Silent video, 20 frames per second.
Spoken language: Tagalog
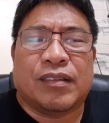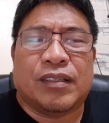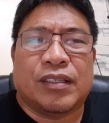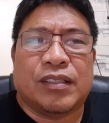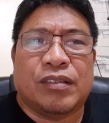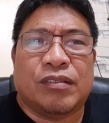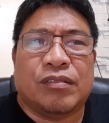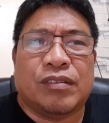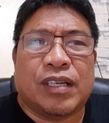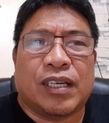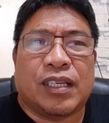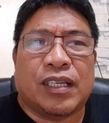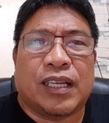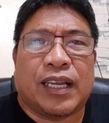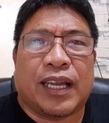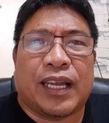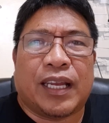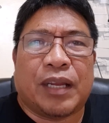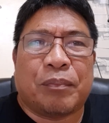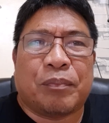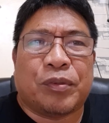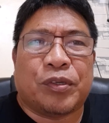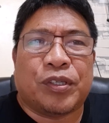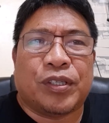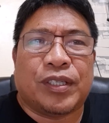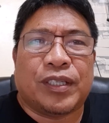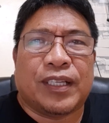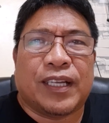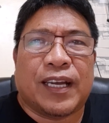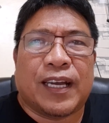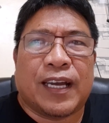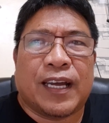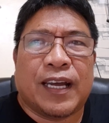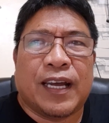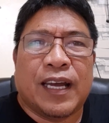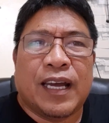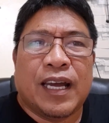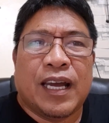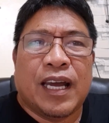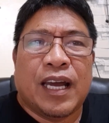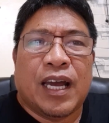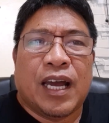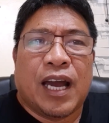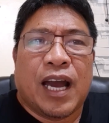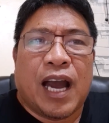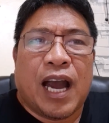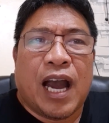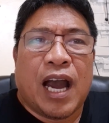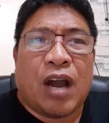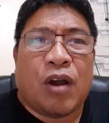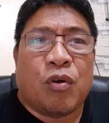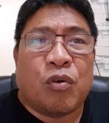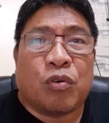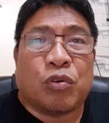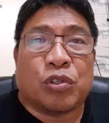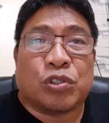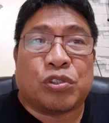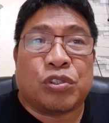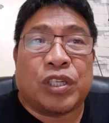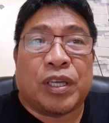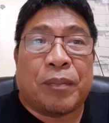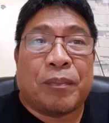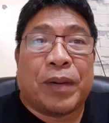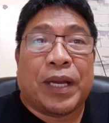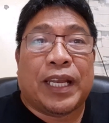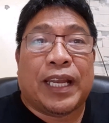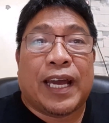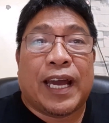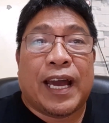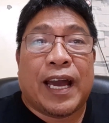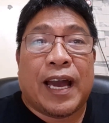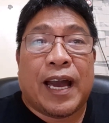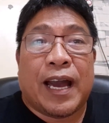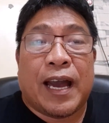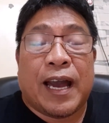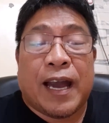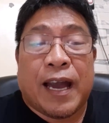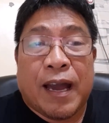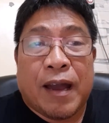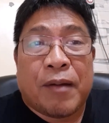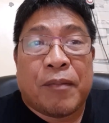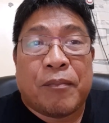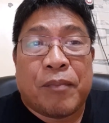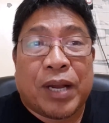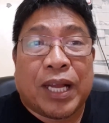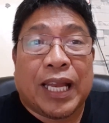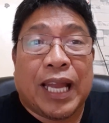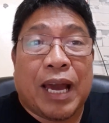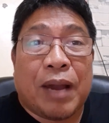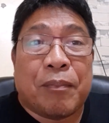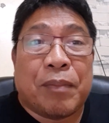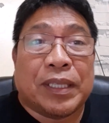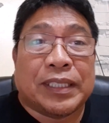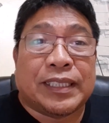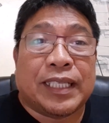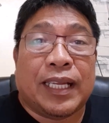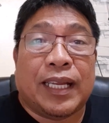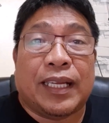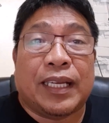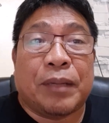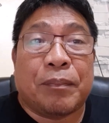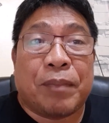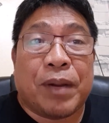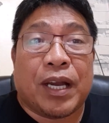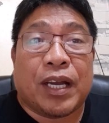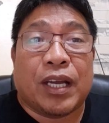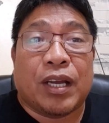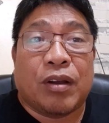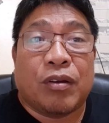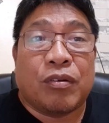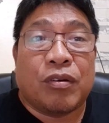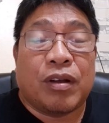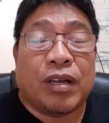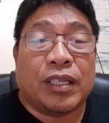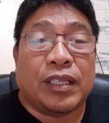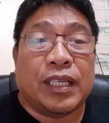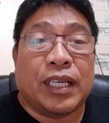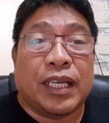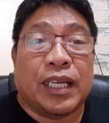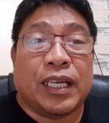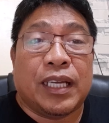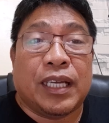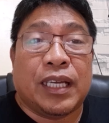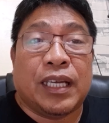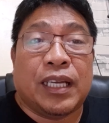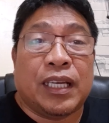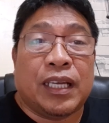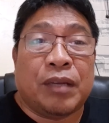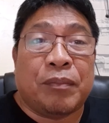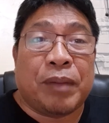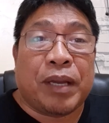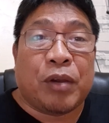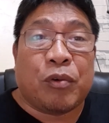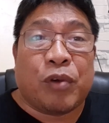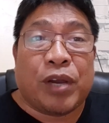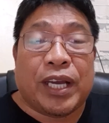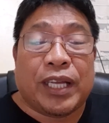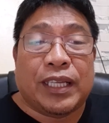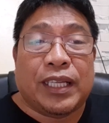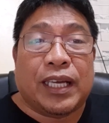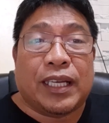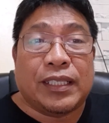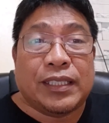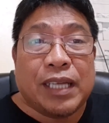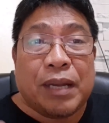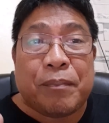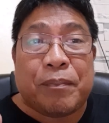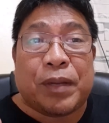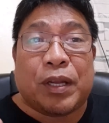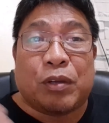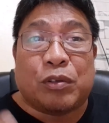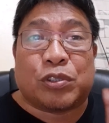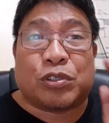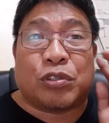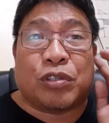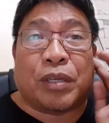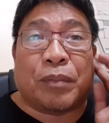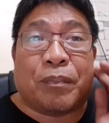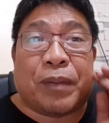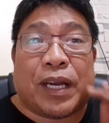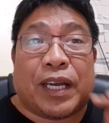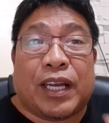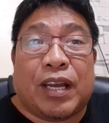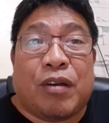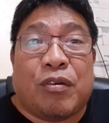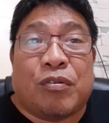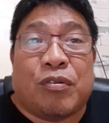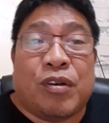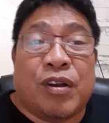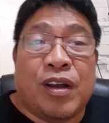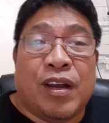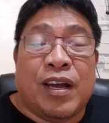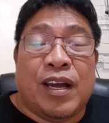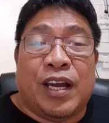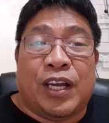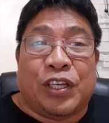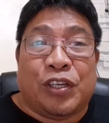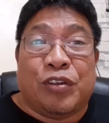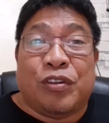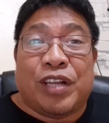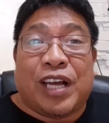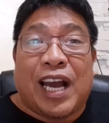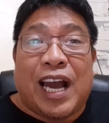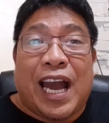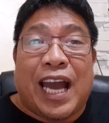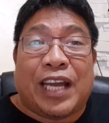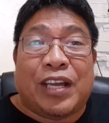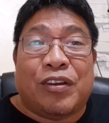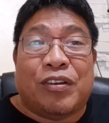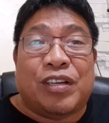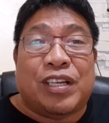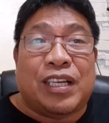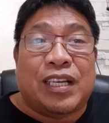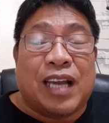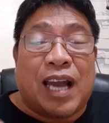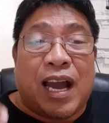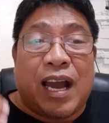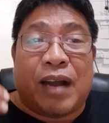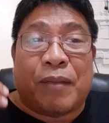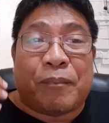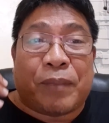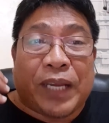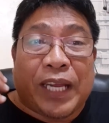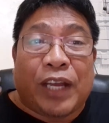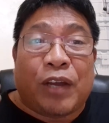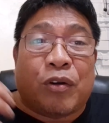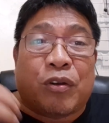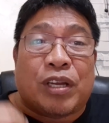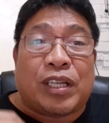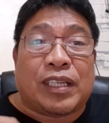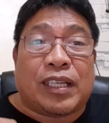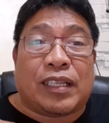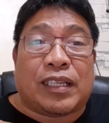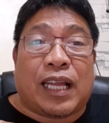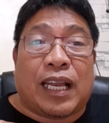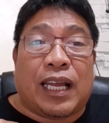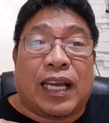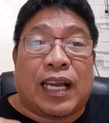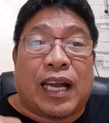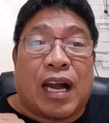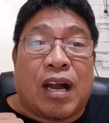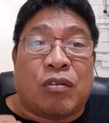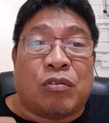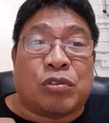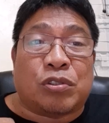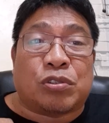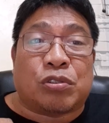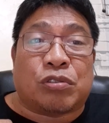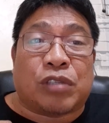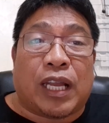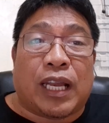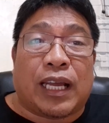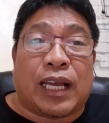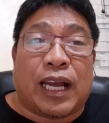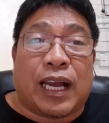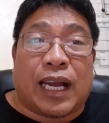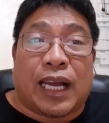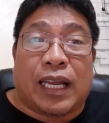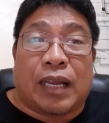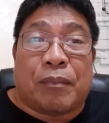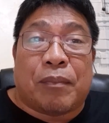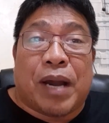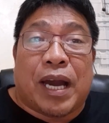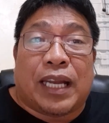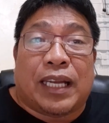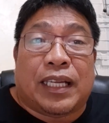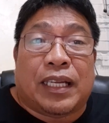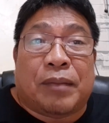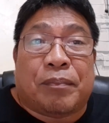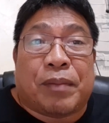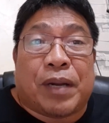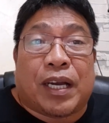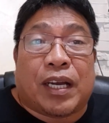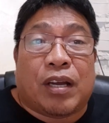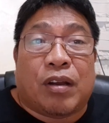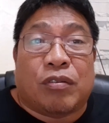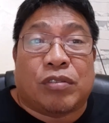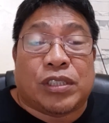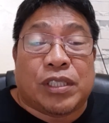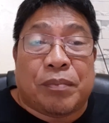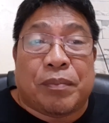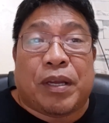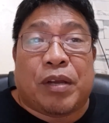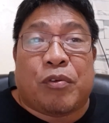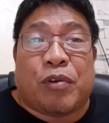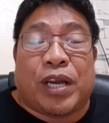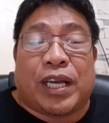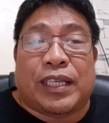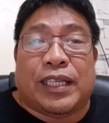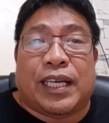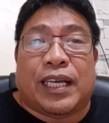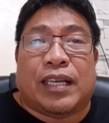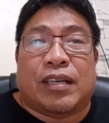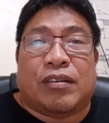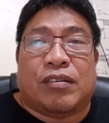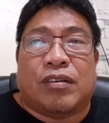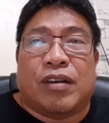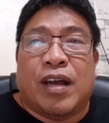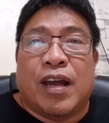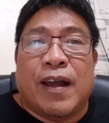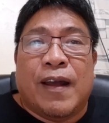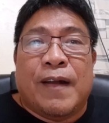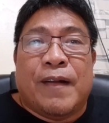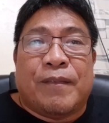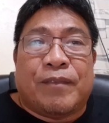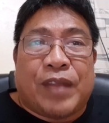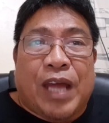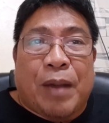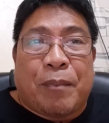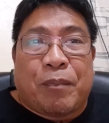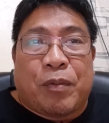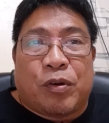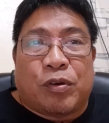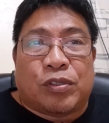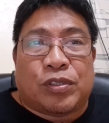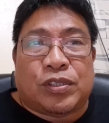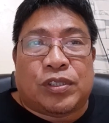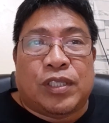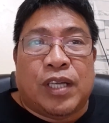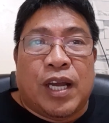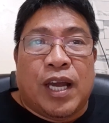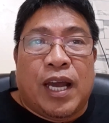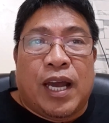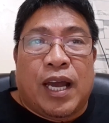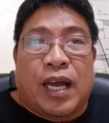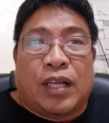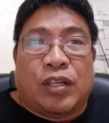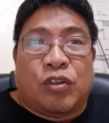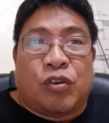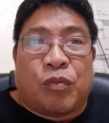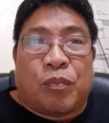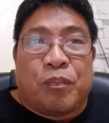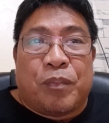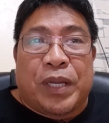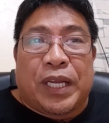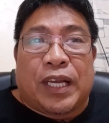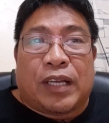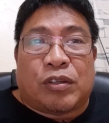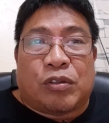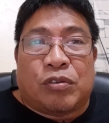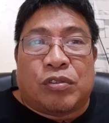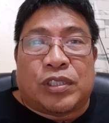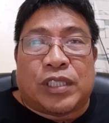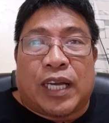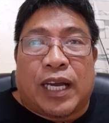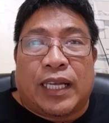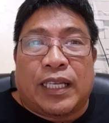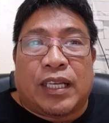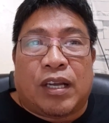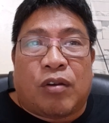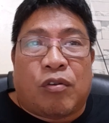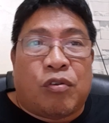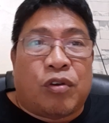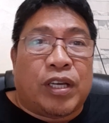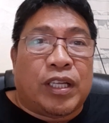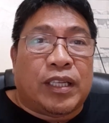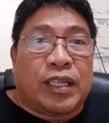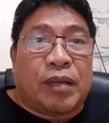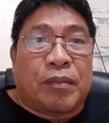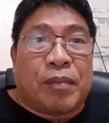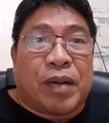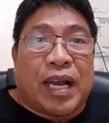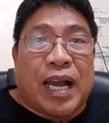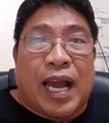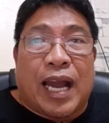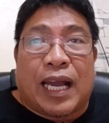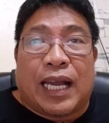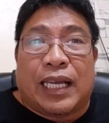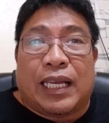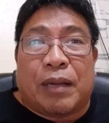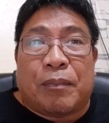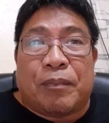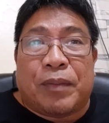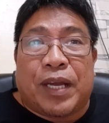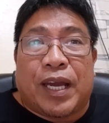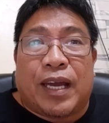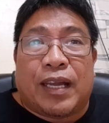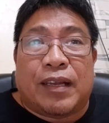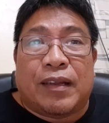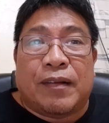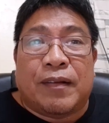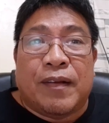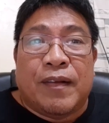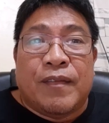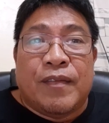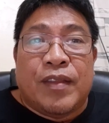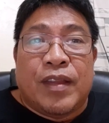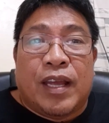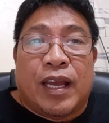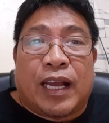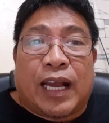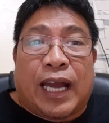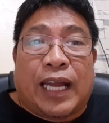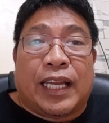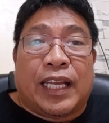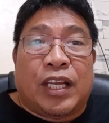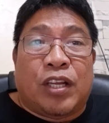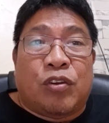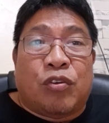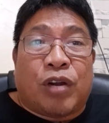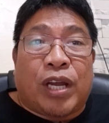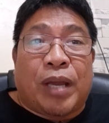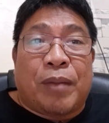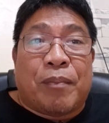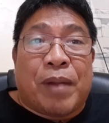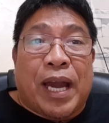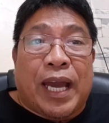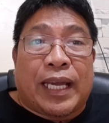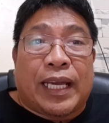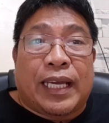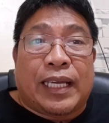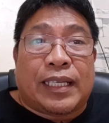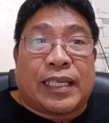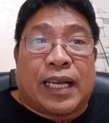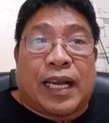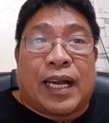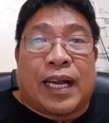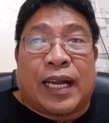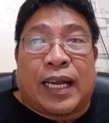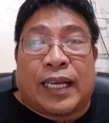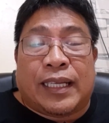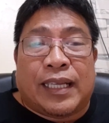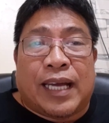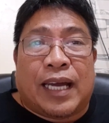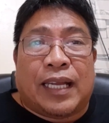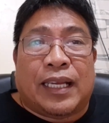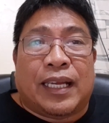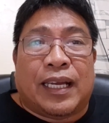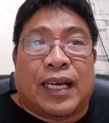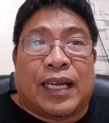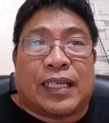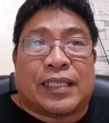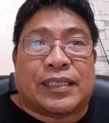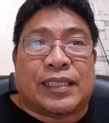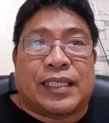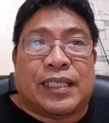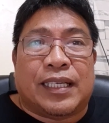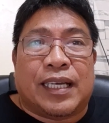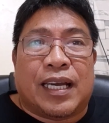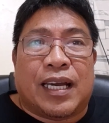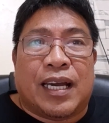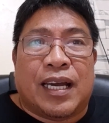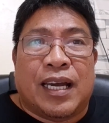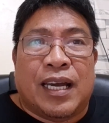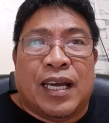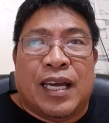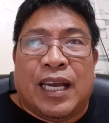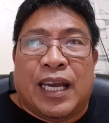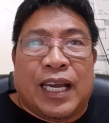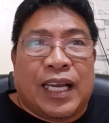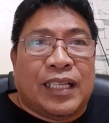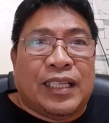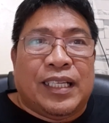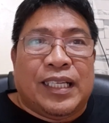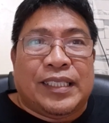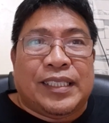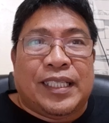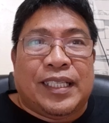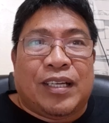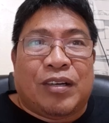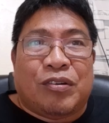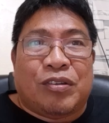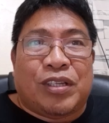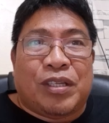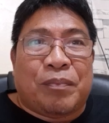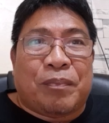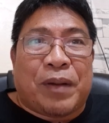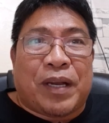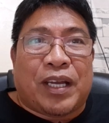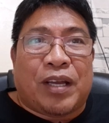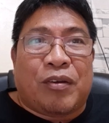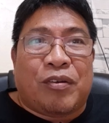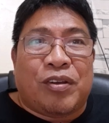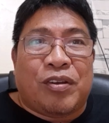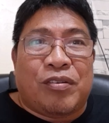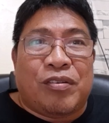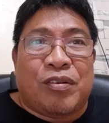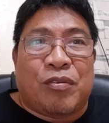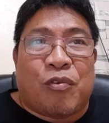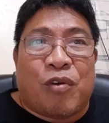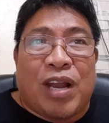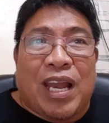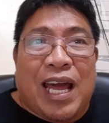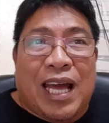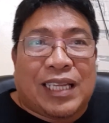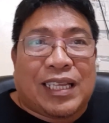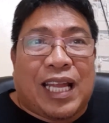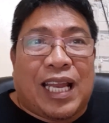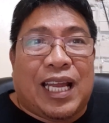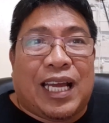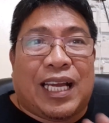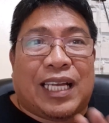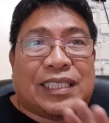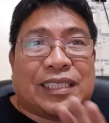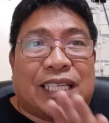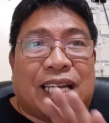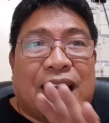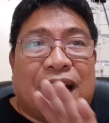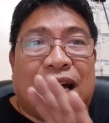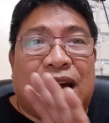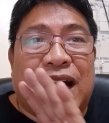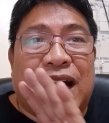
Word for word: yung nagre-report na uh, kung gusto niya ba na maglaban sila ni Pacquiao uh, ni Mayweather. Siyempre gusto ni Pacquiao. Yun na nga yun eh. Ang priority talaga, ang gusto talagang kalabanin ni Pacquiao si Mayweather, no? Tapos nung binato sa kanya kung hindi magaganap 'yan, kanino kay Mikey tsaka kay Danny Garcia. Hindi sinagot ni Pacquiao yun. Wala talaga sa